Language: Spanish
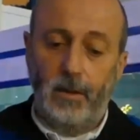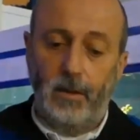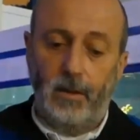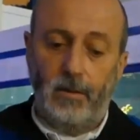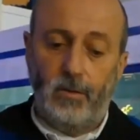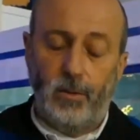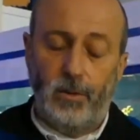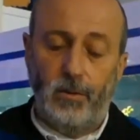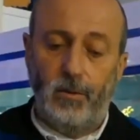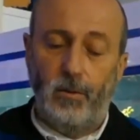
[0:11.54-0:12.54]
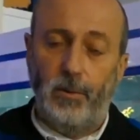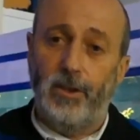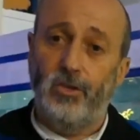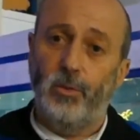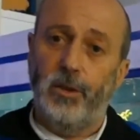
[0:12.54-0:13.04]
y sobre todo lo voy
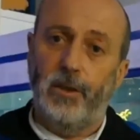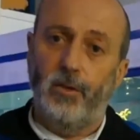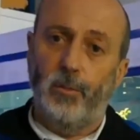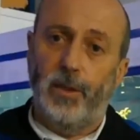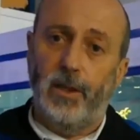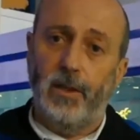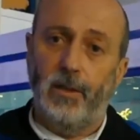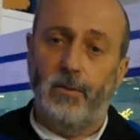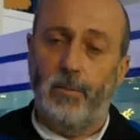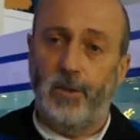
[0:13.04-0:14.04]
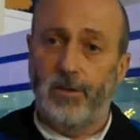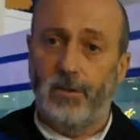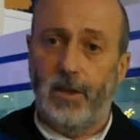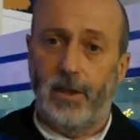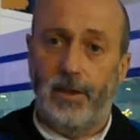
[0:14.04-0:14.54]
a subir en homenaje a una
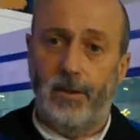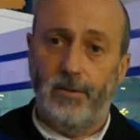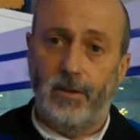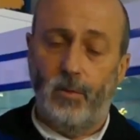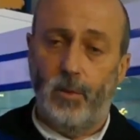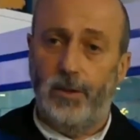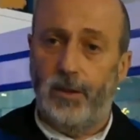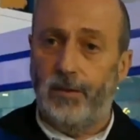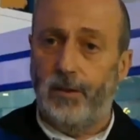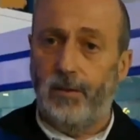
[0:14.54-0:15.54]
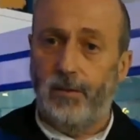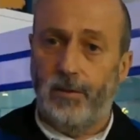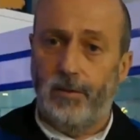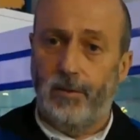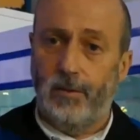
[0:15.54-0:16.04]
persona que ya no se encuentra entre
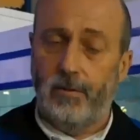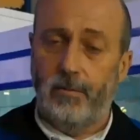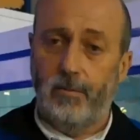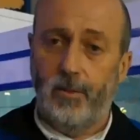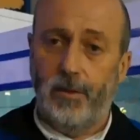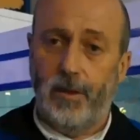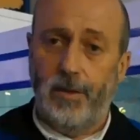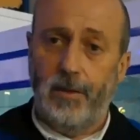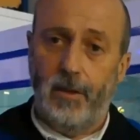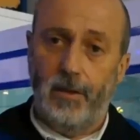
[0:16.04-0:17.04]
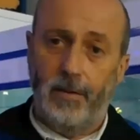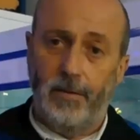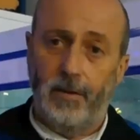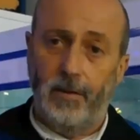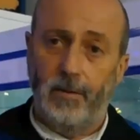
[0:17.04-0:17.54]
nosotros. Por desgracia el
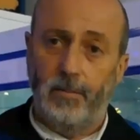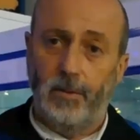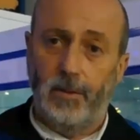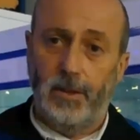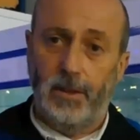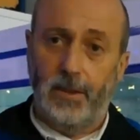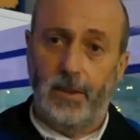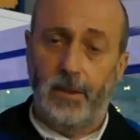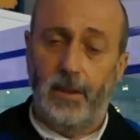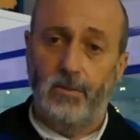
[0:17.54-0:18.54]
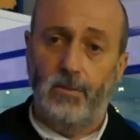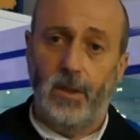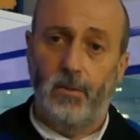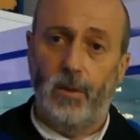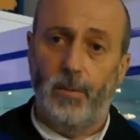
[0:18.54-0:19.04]
destino pues eh, le ha
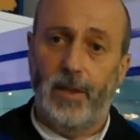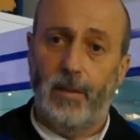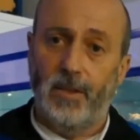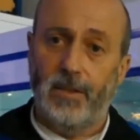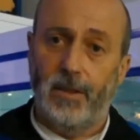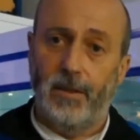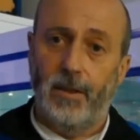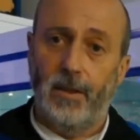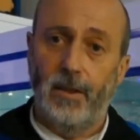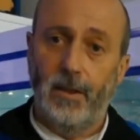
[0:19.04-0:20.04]
jugado una mala pasada